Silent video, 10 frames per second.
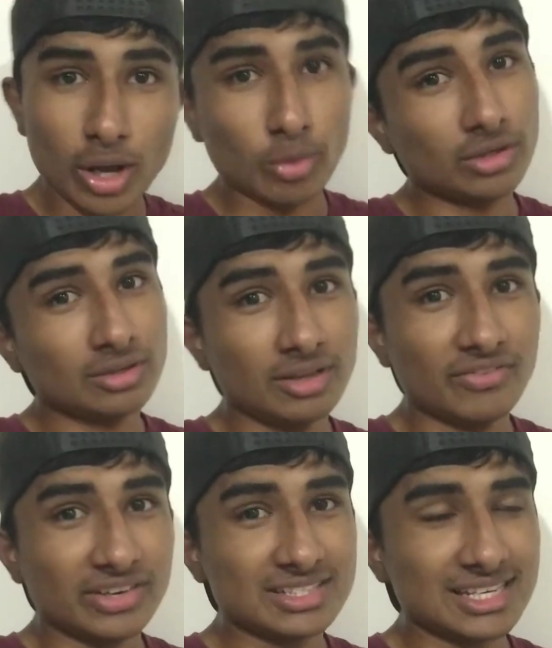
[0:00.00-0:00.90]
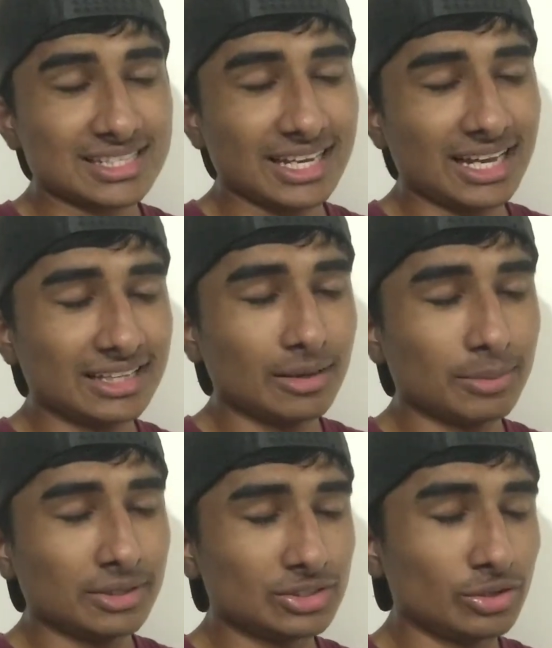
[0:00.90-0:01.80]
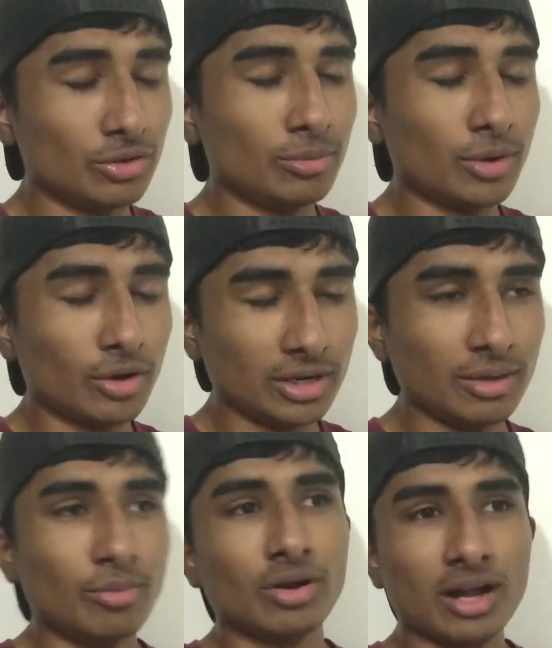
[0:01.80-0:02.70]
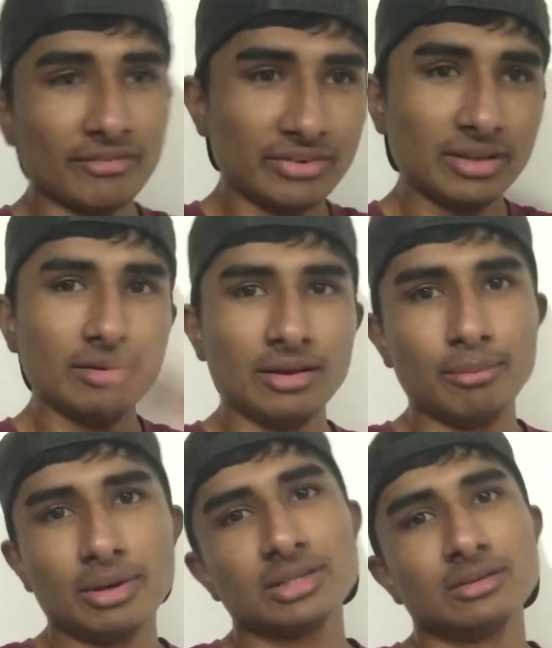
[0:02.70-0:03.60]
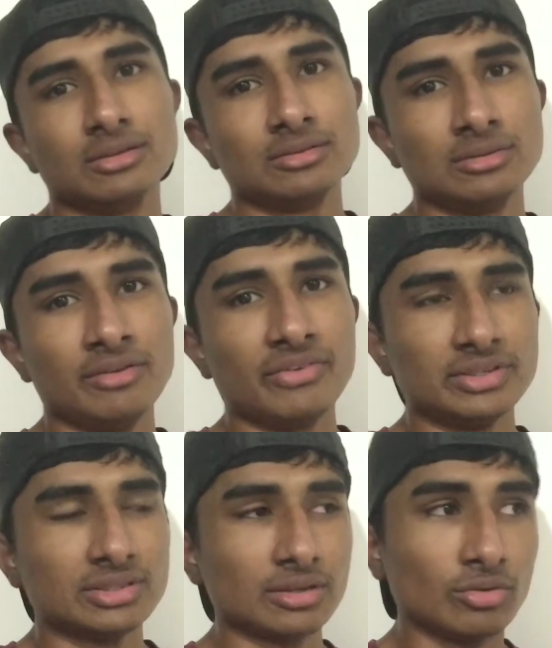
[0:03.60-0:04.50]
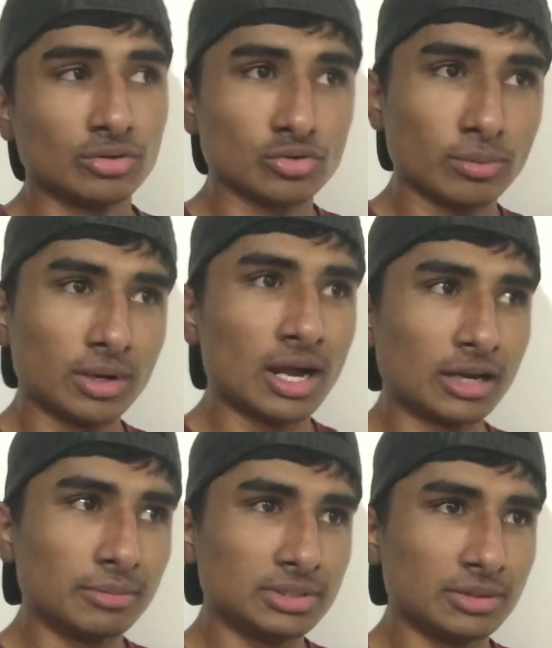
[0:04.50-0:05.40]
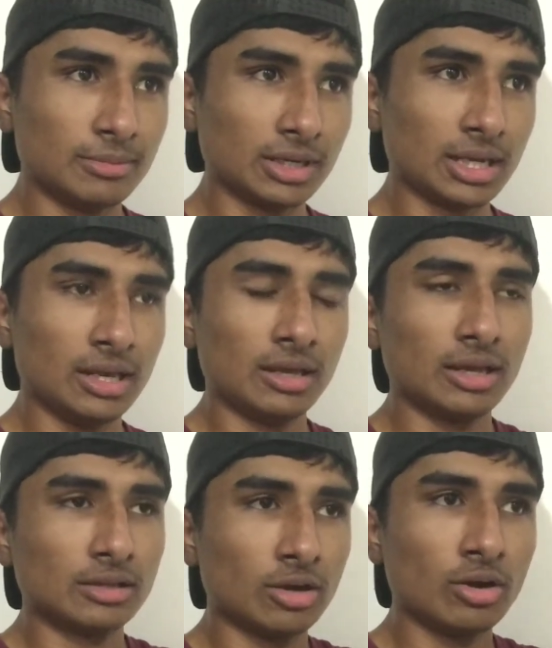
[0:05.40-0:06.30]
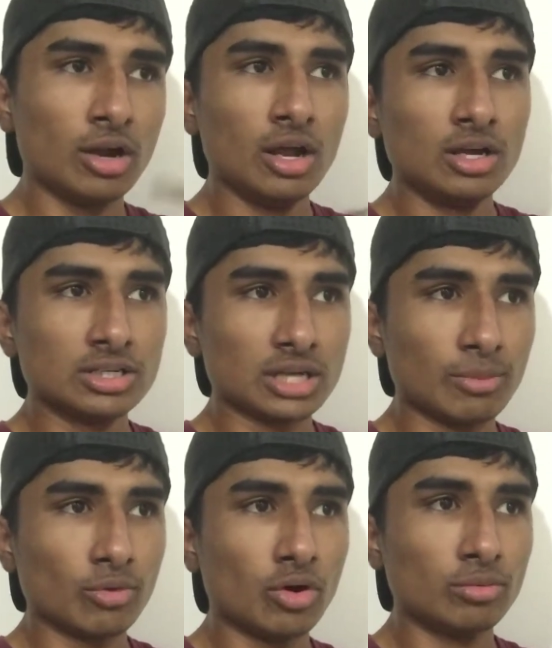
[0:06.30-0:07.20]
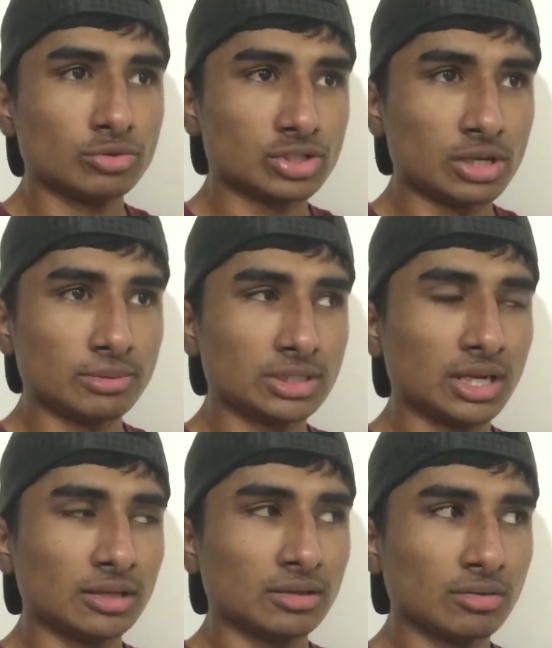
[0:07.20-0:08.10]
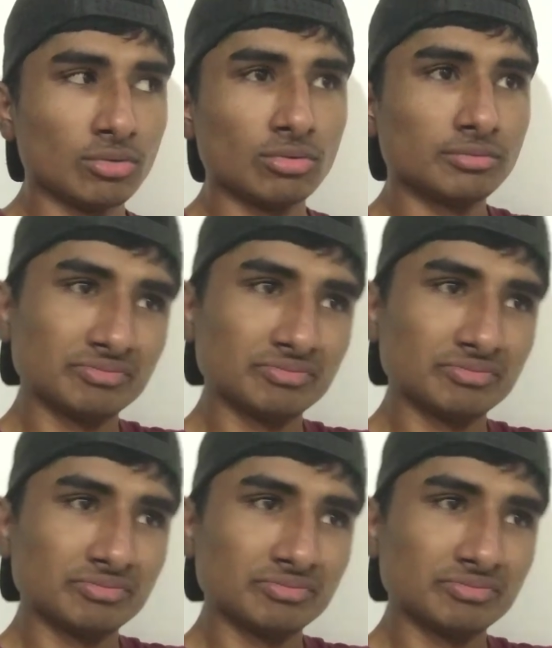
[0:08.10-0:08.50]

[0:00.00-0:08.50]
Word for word: थोड़ा बहुत डिफरेंस ऐसे ही लाते हैं अपन शेड्यूल में और ये वो काफ़ी लंबा डिफरेंस था क्योंकि सुबह आठ बजे मैं खेलने गया था और शाम को ऑलमोस्ट छः बजे आया था तो